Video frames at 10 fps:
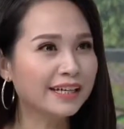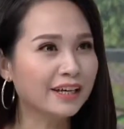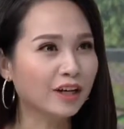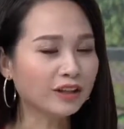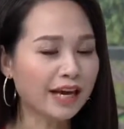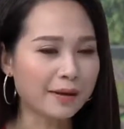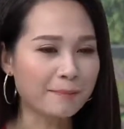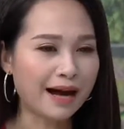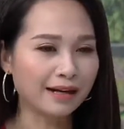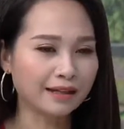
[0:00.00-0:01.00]
thì có thể
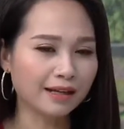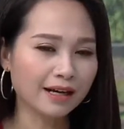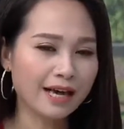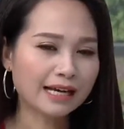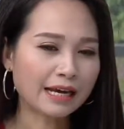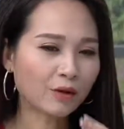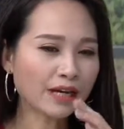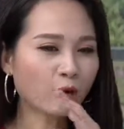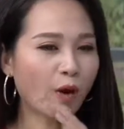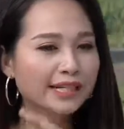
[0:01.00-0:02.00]
bằng cái
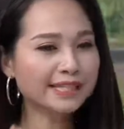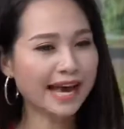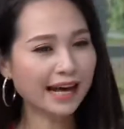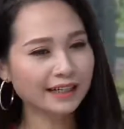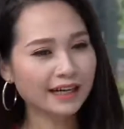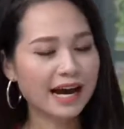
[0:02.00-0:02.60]
cách quan sát